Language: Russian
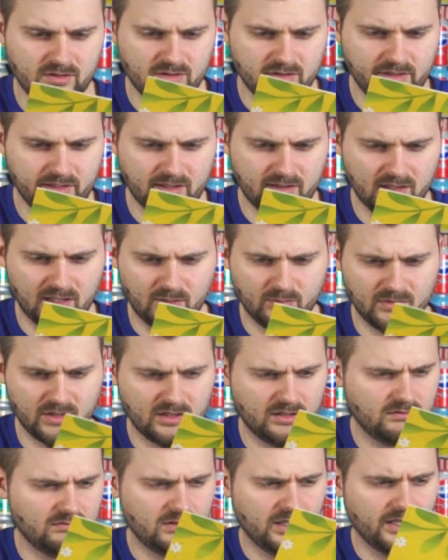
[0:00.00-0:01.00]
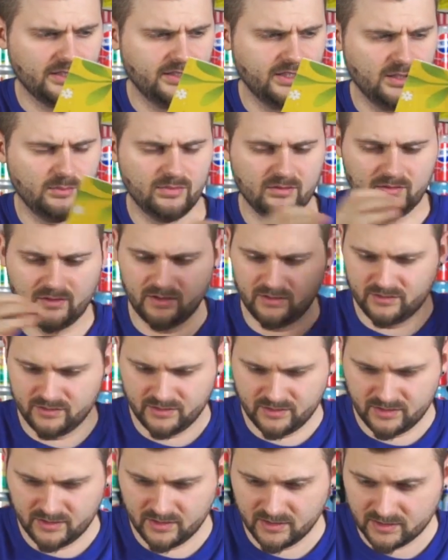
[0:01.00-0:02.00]
рекламы, какие бывают
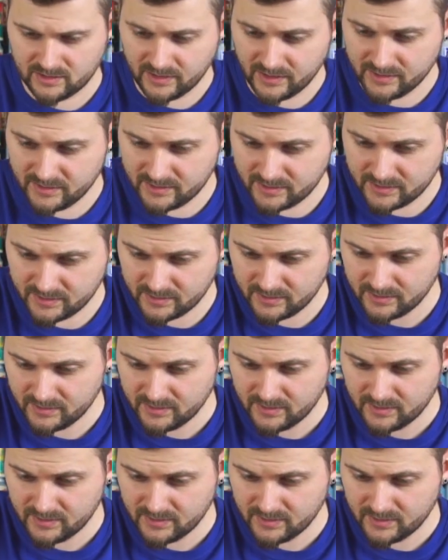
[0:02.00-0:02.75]
здесь сладости.